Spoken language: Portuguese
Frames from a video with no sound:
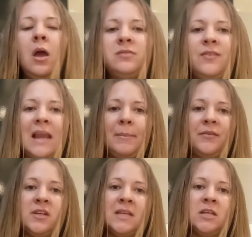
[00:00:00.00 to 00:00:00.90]
eu vou falar
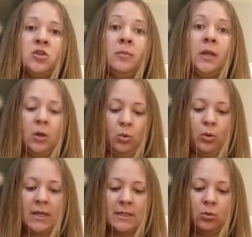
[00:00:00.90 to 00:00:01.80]
para vocês sobre
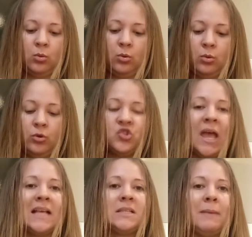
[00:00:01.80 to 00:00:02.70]
o, o
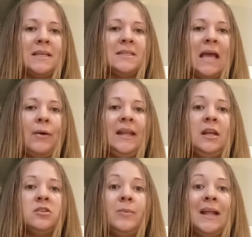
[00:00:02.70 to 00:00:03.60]
cheque especial aí,
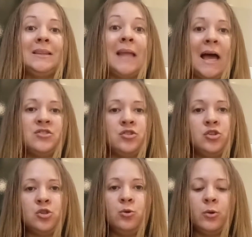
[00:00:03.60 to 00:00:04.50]
né, sobre a taxa
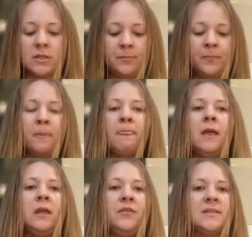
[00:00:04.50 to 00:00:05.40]
de juros
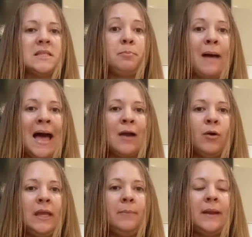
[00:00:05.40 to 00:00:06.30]
que vocês pagam
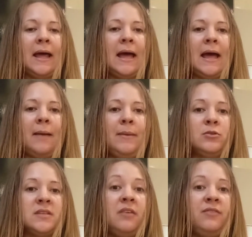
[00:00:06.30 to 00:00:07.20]
aí pra,
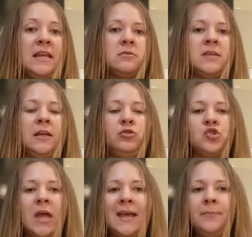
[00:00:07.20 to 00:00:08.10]
pelos serviços aí do
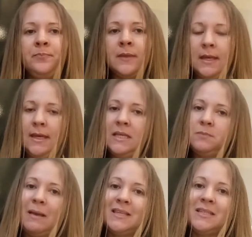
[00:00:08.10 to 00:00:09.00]
cheque
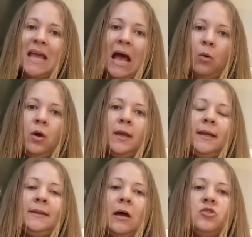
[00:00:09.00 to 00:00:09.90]
especial.
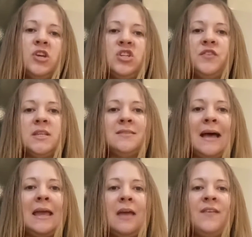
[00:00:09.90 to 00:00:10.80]
Então, gente, vocês vão
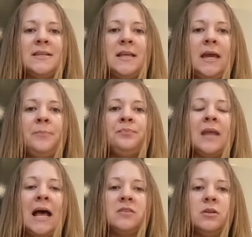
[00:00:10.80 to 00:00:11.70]
aí fazer
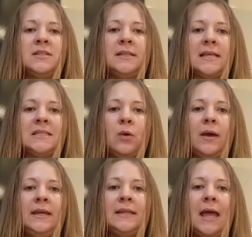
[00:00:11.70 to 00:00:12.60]
a solicitação
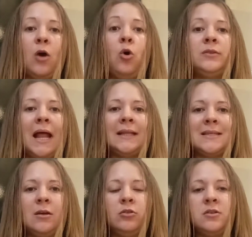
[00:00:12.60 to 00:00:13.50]
aí, né, a
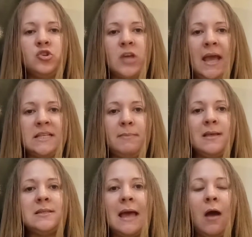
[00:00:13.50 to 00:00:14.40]
contratação do seu cheque
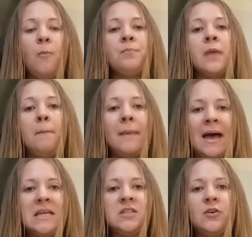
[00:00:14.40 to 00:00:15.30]
especial,
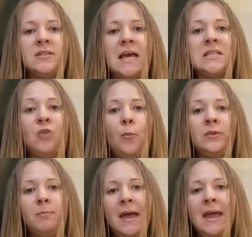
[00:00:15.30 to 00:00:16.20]
mas vocês vão
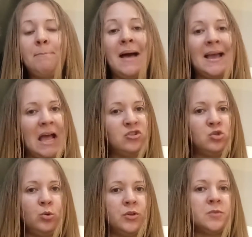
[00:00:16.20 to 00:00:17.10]
é, pagar
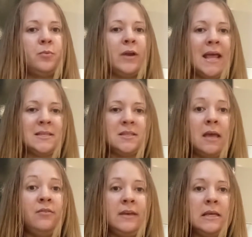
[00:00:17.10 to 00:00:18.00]
juros por esses
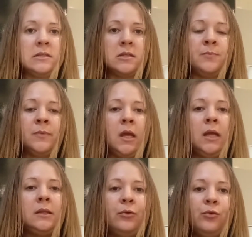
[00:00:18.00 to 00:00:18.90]
serviços.
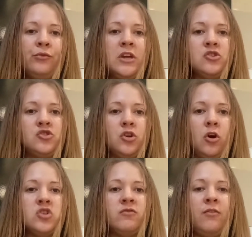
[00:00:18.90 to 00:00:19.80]
Então, o vídeo de
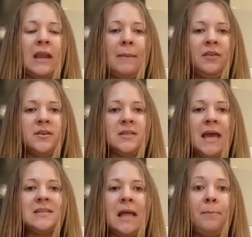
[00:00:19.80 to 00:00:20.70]
hoje eu vou falar para
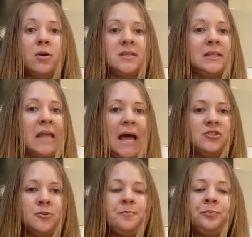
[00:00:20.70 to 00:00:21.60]
vocês, né, a porcentagem